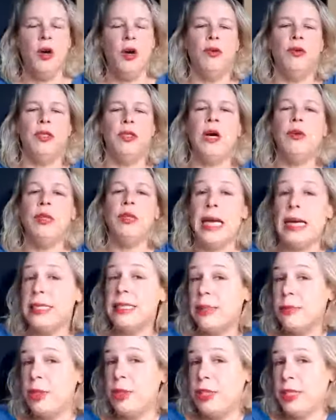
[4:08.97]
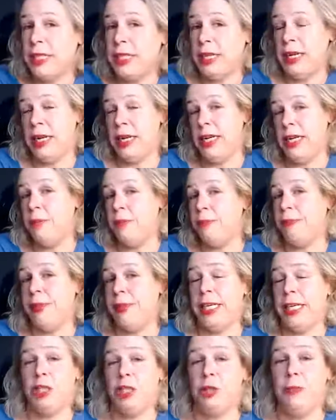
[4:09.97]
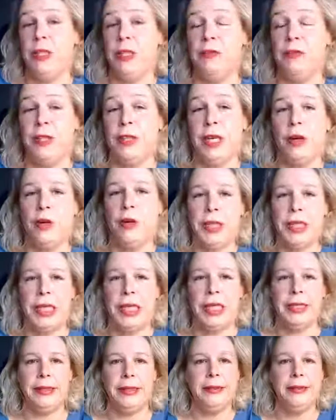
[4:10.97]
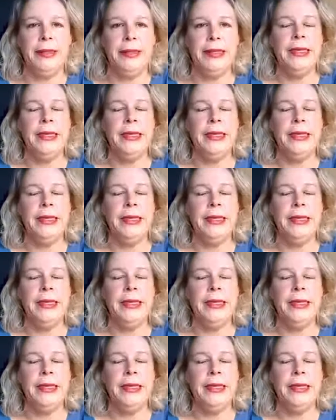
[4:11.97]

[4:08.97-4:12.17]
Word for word: Und auch das möchte ich an einem Beispiel verdeutlichen.